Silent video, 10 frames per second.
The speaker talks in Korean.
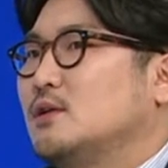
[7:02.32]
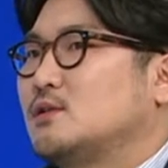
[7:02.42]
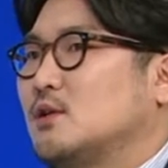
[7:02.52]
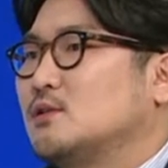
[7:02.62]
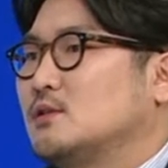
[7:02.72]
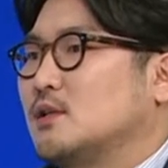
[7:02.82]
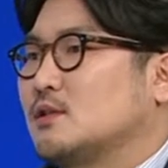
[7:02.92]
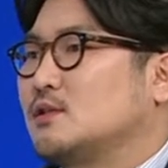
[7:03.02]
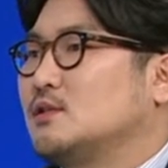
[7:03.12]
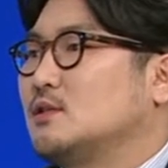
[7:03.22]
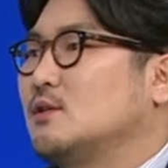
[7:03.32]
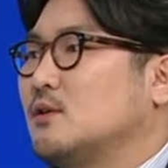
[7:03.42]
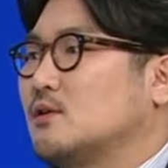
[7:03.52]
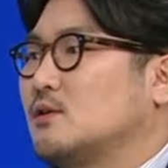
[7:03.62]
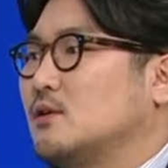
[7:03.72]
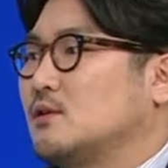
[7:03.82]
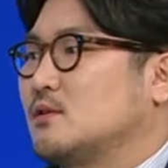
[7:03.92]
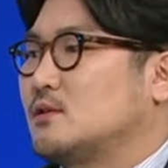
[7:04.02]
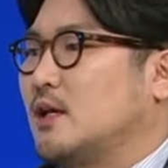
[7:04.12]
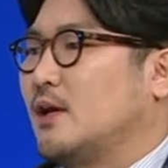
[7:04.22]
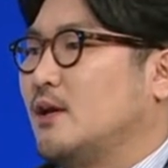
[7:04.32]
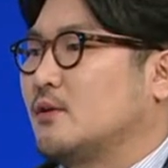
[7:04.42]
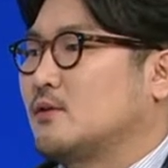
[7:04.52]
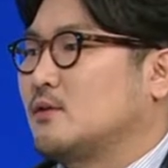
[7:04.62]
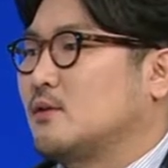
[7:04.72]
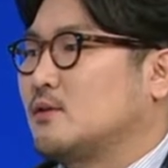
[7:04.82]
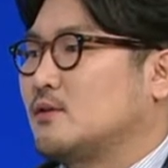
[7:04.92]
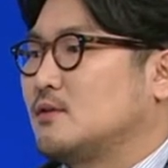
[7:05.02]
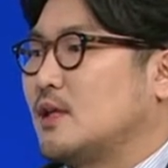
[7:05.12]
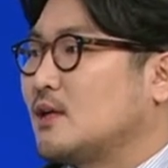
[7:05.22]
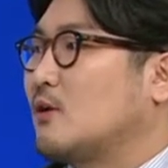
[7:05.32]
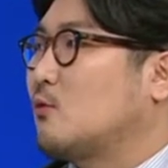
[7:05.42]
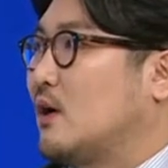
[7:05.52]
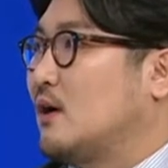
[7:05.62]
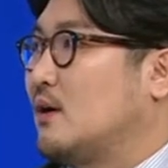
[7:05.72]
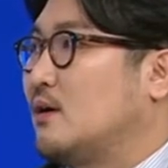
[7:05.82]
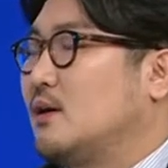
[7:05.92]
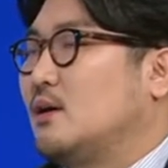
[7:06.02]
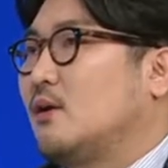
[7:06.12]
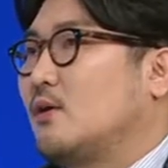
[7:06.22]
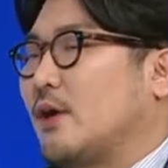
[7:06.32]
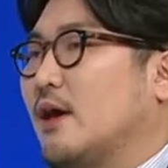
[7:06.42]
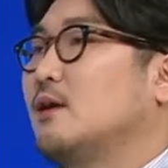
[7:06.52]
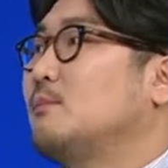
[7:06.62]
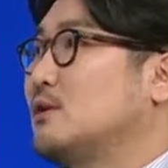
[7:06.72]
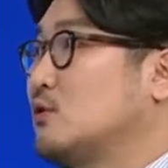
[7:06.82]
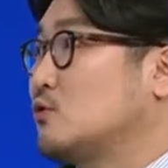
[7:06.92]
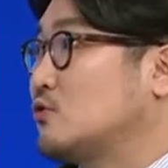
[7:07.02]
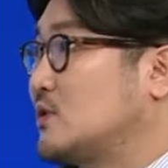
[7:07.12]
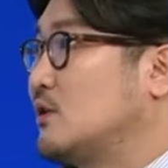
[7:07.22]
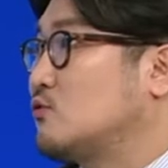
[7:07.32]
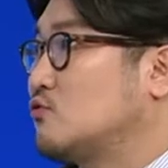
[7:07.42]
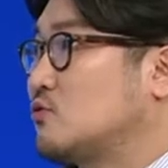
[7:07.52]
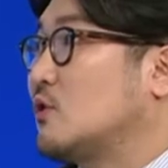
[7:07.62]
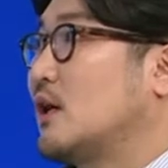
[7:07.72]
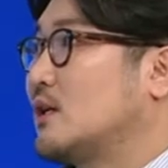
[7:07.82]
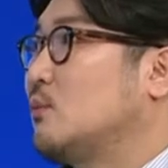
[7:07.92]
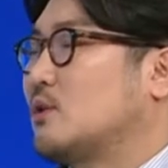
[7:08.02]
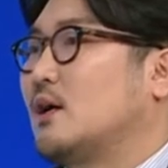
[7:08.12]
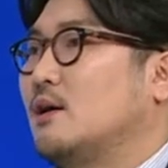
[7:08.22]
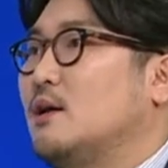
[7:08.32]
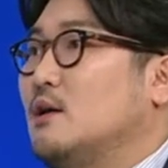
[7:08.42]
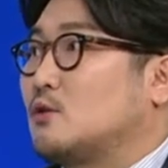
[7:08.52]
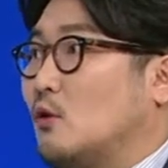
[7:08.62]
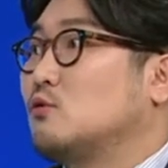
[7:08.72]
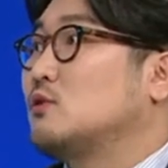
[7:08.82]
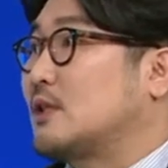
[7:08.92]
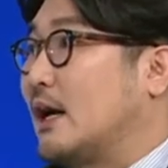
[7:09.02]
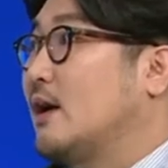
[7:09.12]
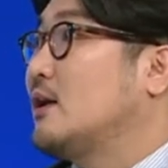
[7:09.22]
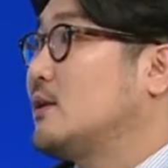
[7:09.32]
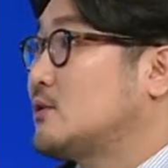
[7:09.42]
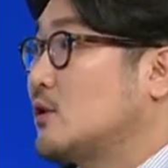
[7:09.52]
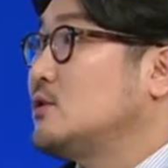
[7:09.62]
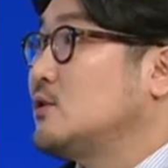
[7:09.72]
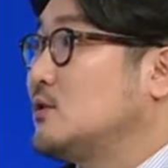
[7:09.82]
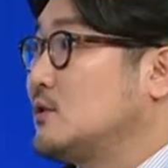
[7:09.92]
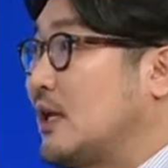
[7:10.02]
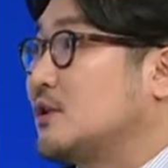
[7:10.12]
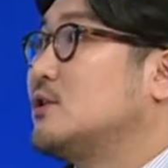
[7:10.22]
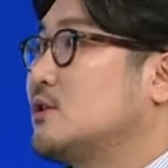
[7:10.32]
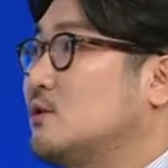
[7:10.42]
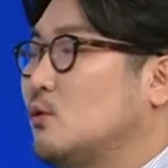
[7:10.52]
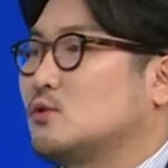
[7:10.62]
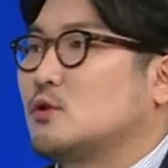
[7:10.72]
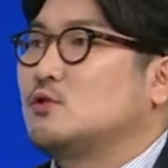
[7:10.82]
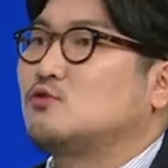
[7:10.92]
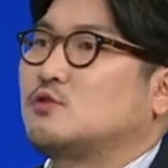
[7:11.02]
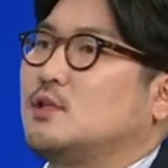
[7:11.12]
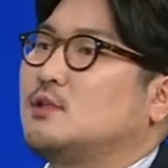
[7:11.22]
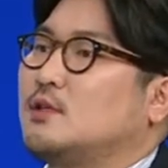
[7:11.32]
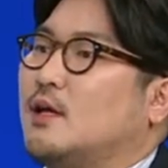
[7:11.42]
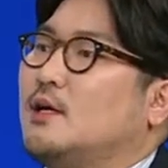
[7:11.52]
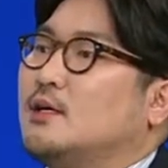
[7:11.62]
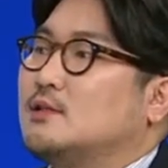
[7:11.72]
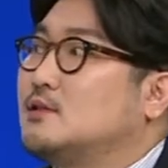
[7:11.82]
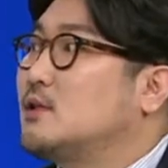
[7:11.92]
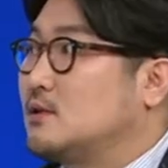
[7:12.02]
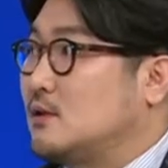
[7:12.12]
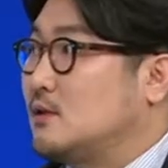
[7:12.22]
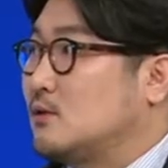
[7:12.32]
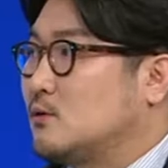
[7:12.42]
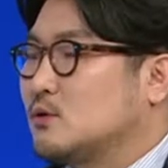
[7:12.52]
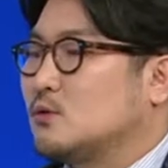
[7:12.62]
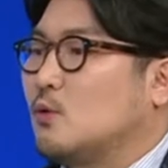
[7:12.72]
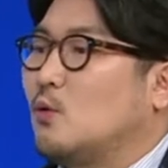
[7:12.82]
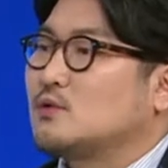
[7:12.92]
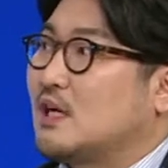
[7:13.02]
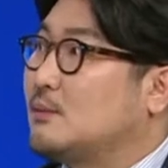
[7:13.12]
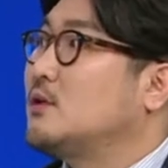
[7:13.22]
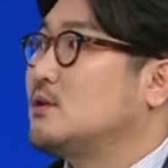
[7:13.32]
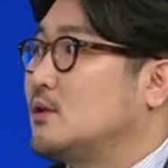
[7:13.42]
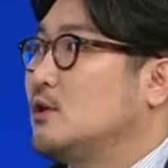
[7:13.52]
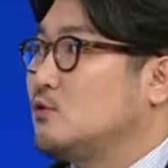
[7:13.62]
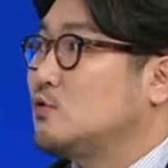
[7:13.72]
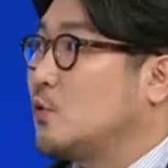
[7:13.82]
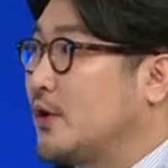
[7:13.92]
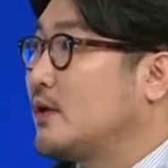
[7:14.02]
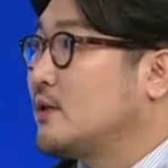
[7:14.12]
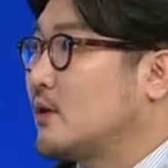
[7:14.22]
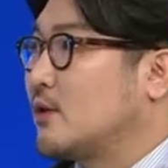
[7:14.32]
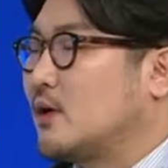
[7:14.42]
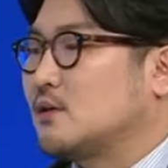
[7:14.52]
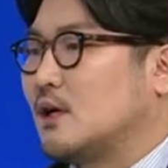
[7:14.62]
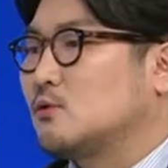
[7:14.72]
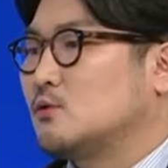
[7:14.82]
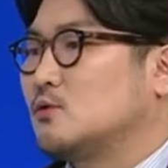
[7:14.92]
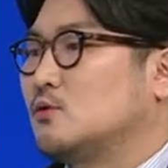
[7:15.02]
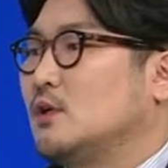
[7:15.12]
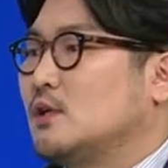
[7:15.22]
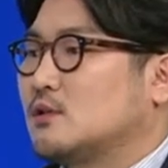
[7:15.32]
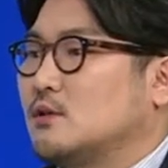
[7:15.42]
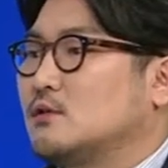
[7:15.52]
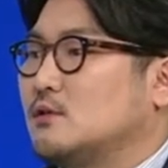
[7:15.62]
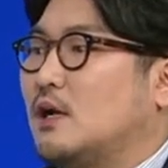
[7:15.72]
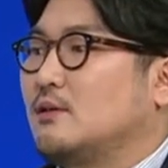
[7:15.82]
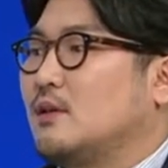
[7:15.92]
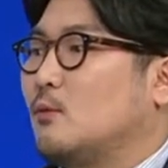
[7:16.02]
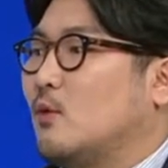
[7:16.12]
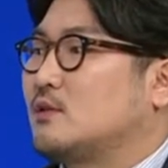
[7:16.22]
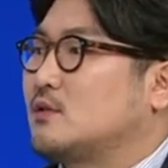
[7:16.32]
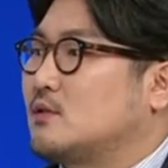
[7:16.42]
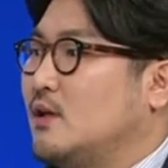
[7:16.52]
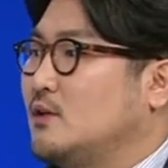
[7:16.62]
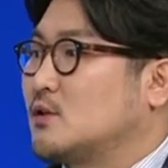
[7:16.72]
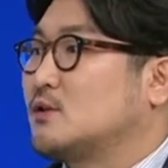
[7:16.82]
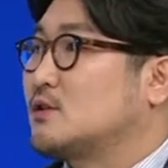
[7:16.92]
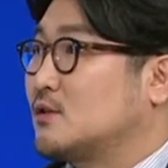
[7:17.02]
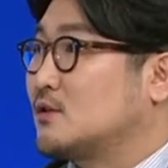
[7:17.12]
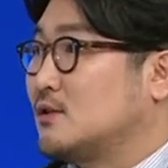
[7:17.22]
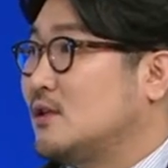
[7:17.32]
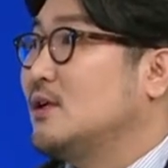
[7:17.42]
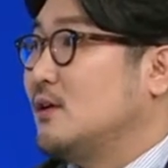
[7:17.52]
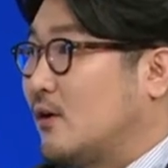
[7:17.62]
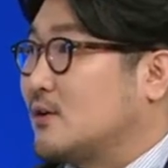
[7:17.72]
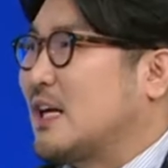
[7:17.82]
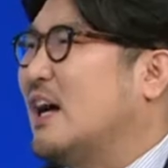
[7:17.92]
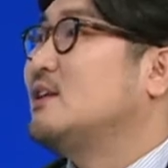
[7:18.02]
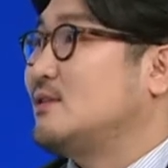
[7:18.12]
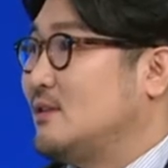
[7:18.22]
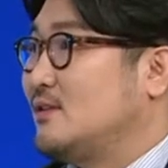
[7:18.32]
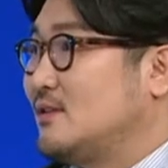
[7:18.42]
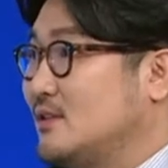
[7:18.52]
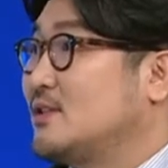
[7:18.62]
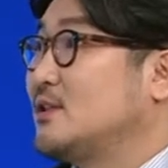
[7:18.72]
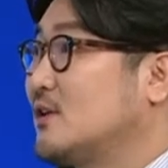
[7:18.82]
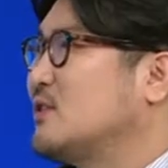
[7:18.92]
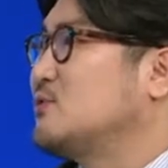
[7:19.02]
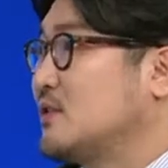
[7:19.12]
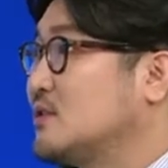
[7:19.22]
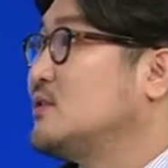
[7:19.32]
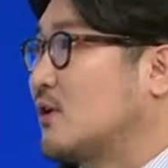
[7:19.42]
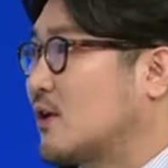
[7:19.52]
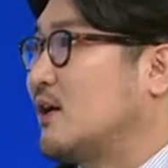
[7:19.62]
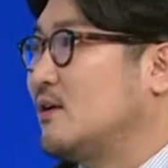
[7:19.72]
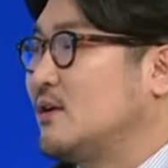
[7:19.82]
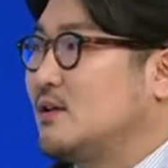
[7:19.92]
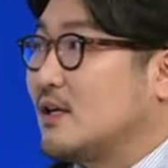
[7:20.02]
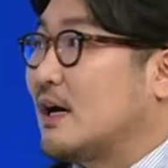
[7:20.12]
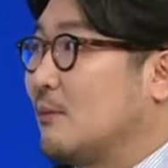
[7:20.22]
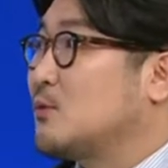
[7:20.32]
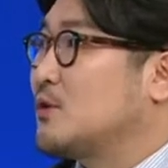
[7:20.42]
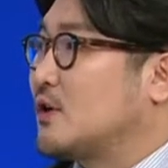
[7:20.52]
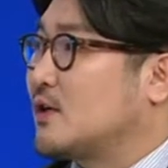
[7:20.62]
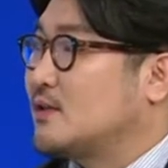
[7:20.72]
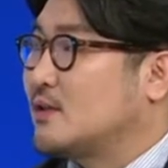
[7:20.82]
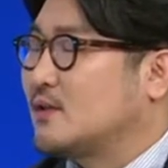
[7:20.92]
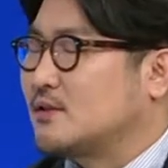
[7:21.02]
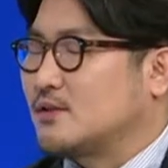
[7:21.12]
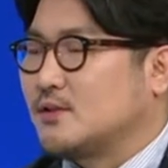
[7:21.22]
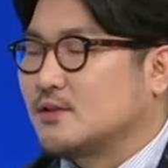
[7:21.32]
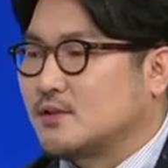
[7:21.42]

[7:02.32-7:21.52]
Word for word: 저는 이제 그런 어떤 제 어떤 생각과 어, 계획만으로 축제를 구성하기보다 더욱더 다양한 청년 단위들 혹은 청년 주체들의 의견을 그리고 혹은 참여를 유도해야 된다고 생각을 하고 그것을 한데 모았을 때 저는 그것을 어, 잘 실현할 수 있는 역할 우리 감독의 역할이라 생각이 들어요.